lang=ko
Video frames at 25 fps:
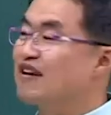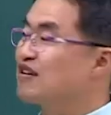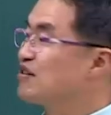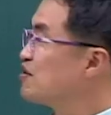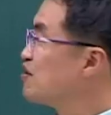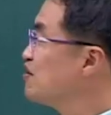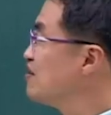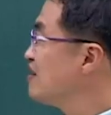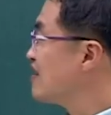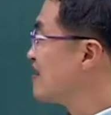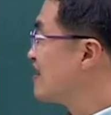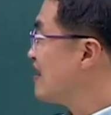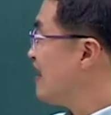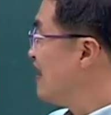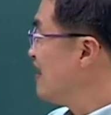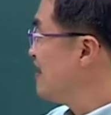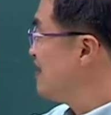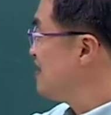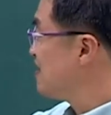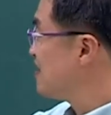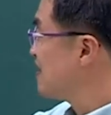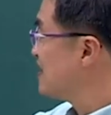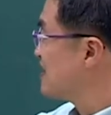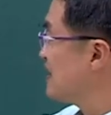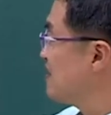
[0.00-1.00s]
그러니까
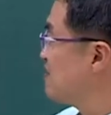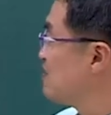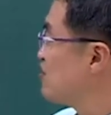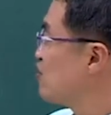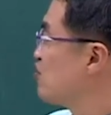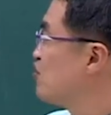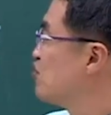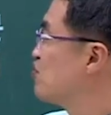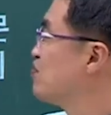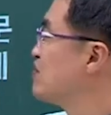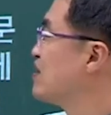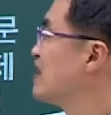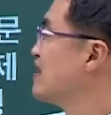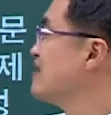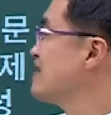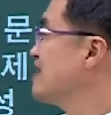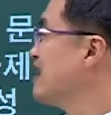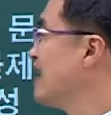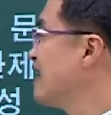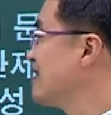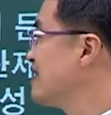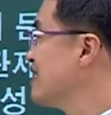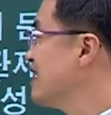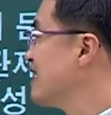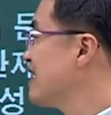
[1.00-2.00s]
이렇게 삼성육부라는
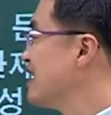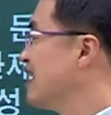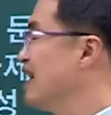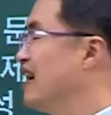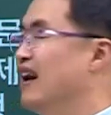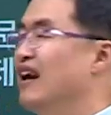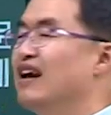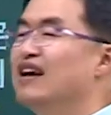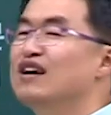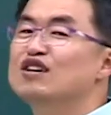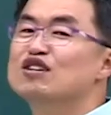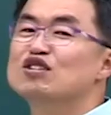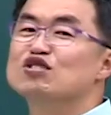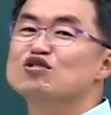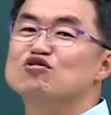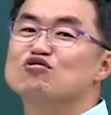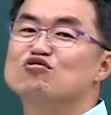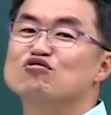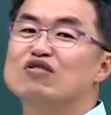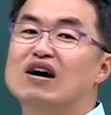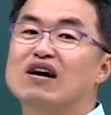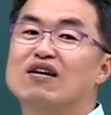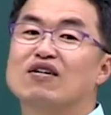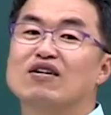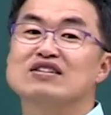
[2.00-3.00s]
당나라의
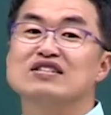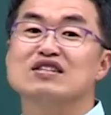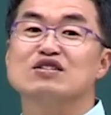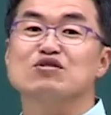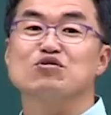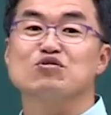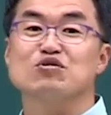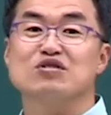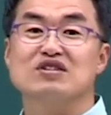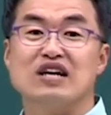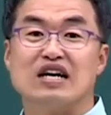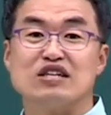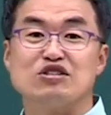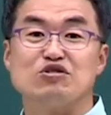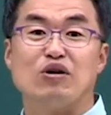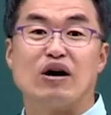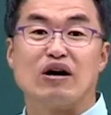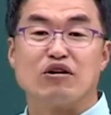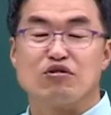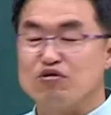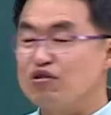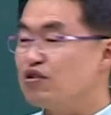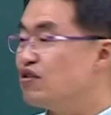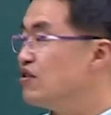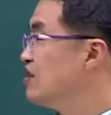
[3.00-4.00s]
중앙 관제 조직을
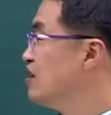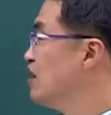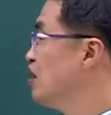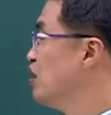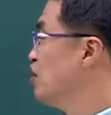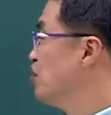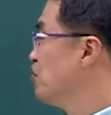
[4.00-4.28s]
가져왔군.